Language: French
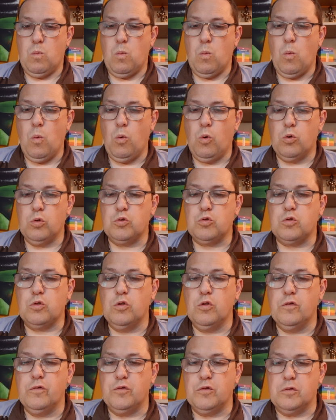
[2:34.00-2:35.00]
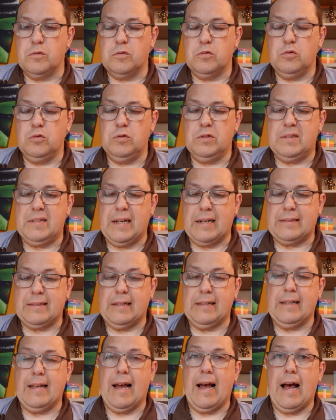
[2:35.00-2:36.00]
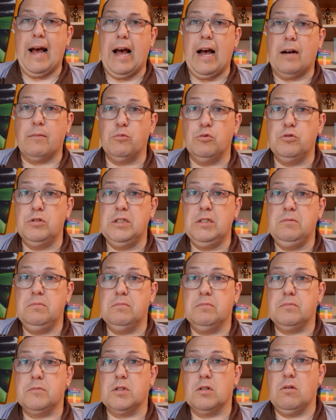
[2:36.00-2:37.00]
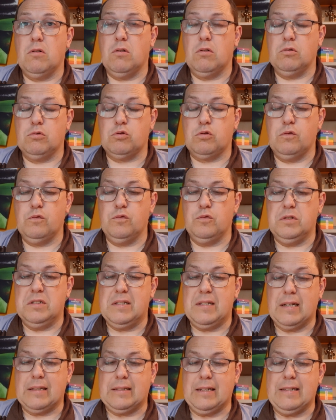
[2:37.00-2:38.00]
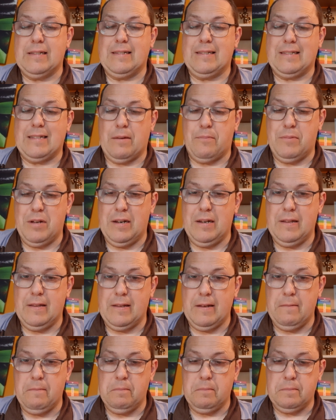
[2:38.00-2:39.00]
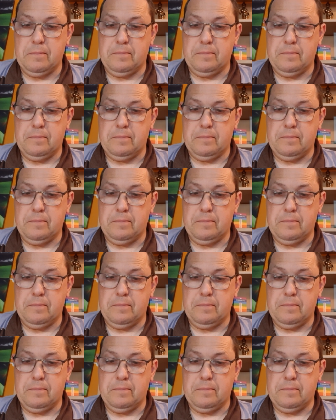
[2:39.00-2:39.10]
On retrouve une certaine harmonie, on retrouve une certaine stabilité.